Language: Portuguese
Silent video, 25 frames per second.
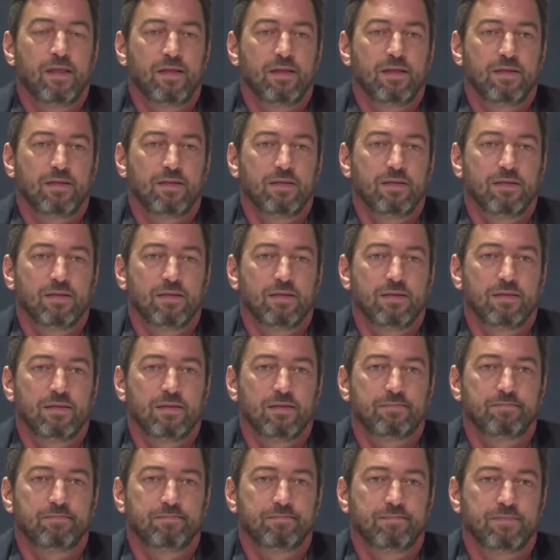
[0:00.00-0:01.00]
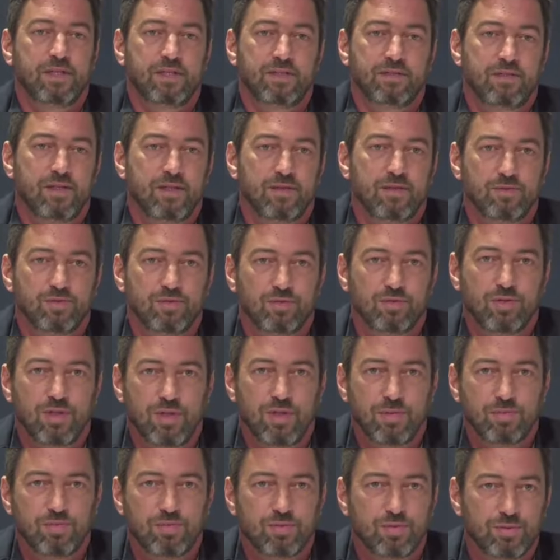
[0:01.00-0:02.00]
É, tentamos o
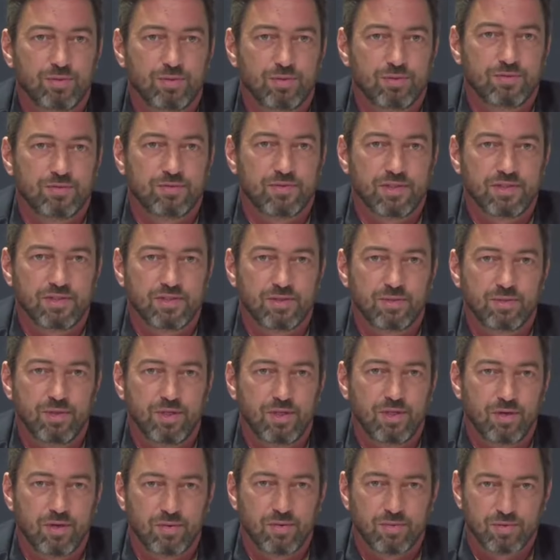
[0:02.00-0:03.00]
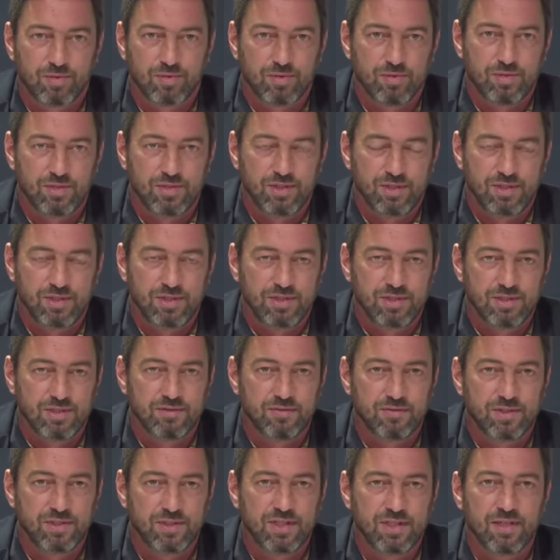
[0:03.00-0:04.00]
tempo todo fazer o melhor para o Corinthians,
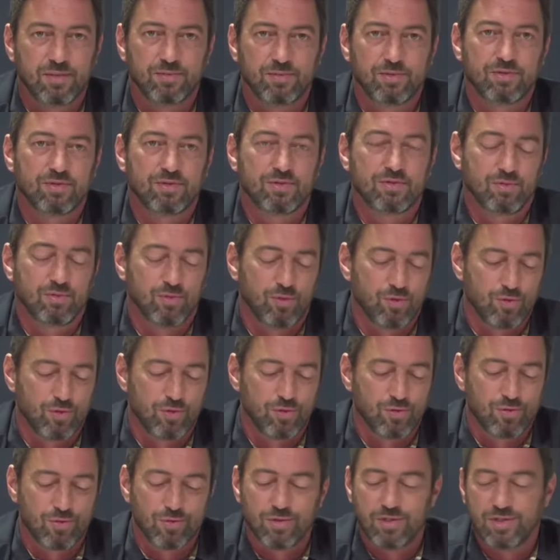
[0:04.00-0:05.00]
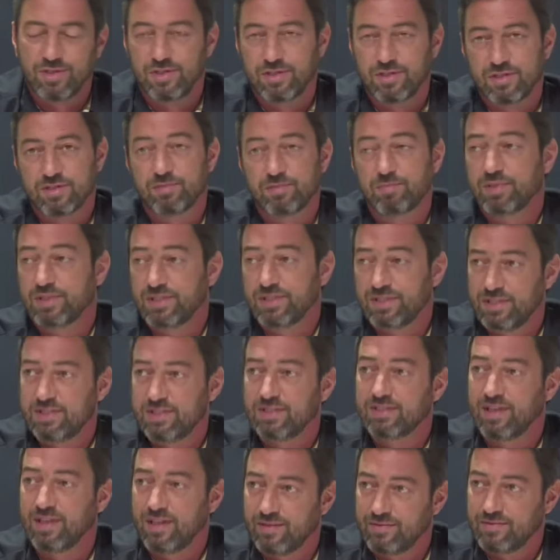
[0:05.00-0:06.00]
fizemos o que o Corinthians
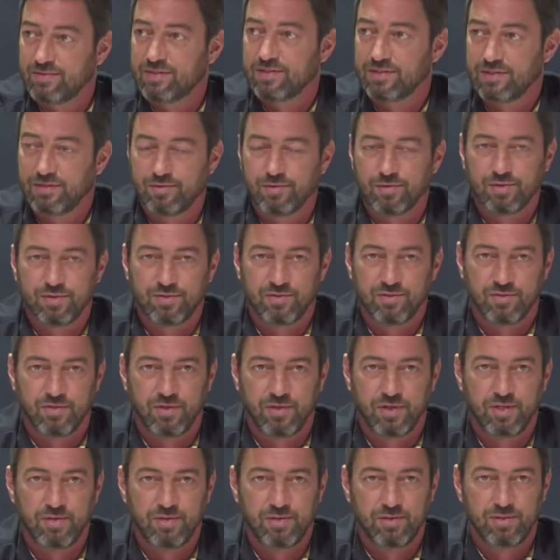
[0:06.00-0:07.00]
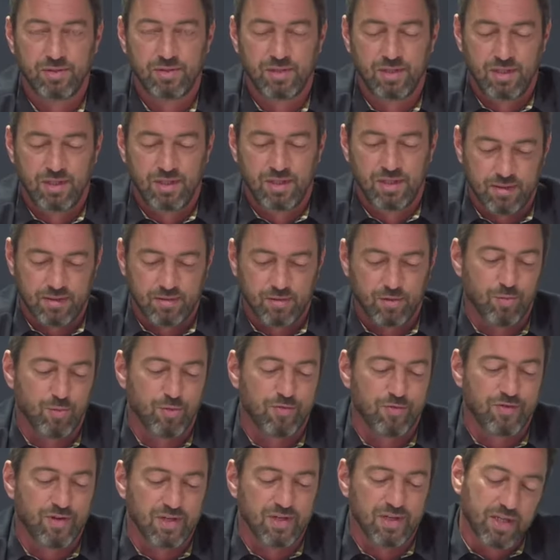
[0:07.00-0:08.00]
precisava que fosse feito. Como
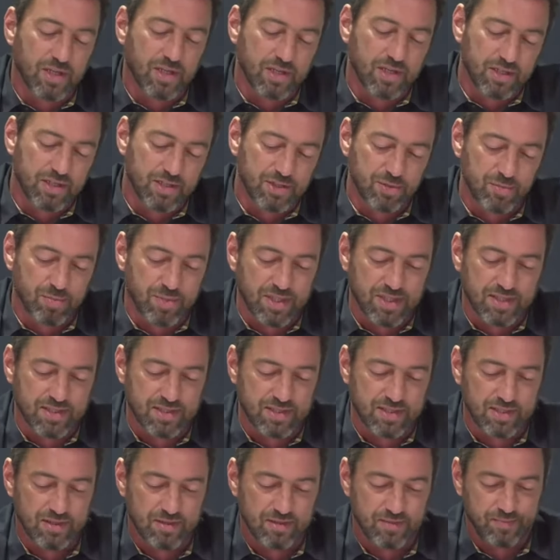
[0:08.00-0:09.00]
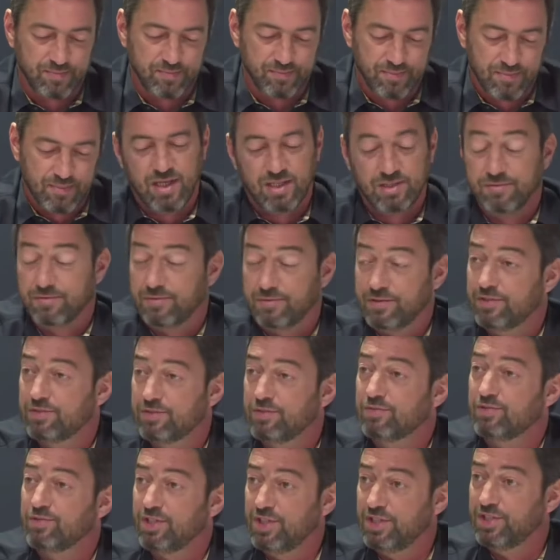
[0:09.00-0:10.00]
eu falei aqui de pressão, é
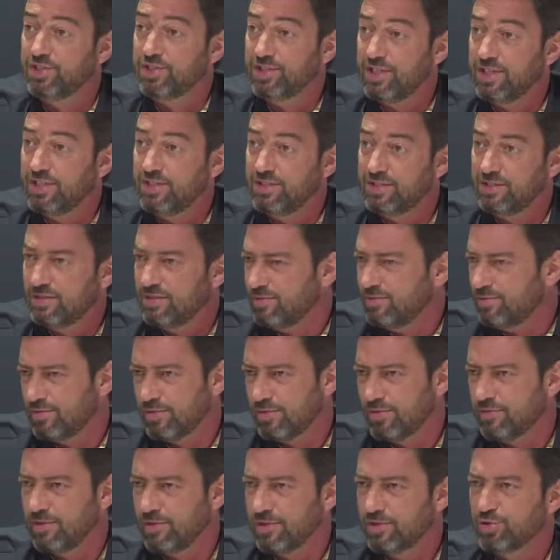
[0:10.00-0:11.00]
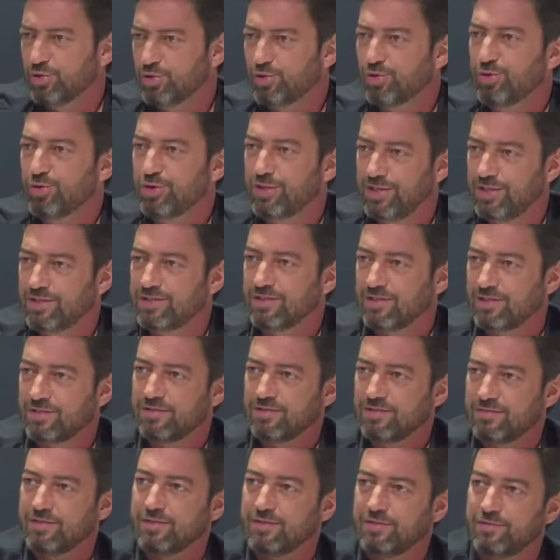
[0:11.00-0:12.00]
difícil um dirigente, não estou falando de Corinthians, agora
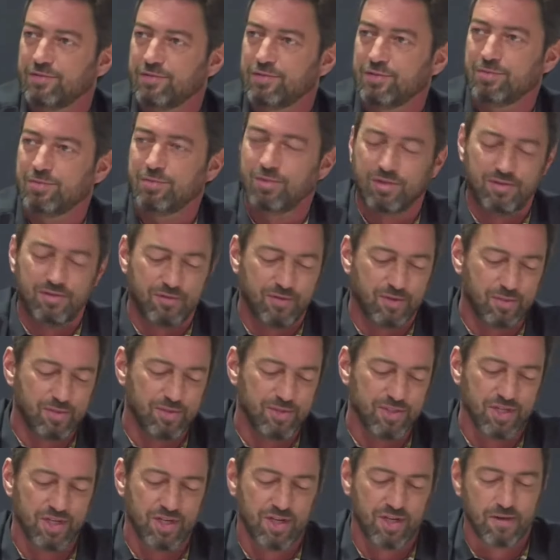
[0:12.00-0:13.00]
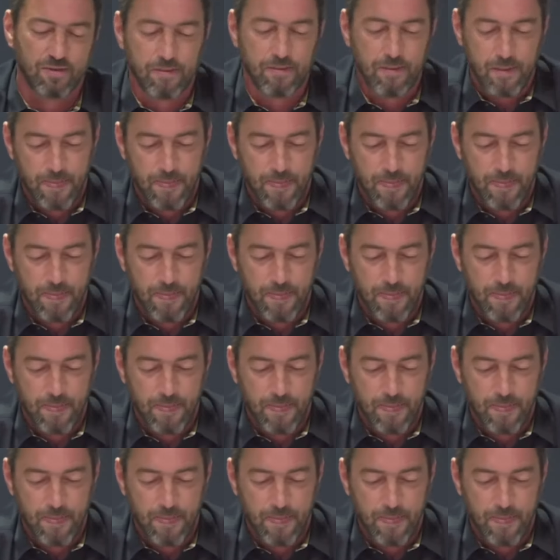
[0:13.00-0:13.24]
estou falando de futebol de forma geral,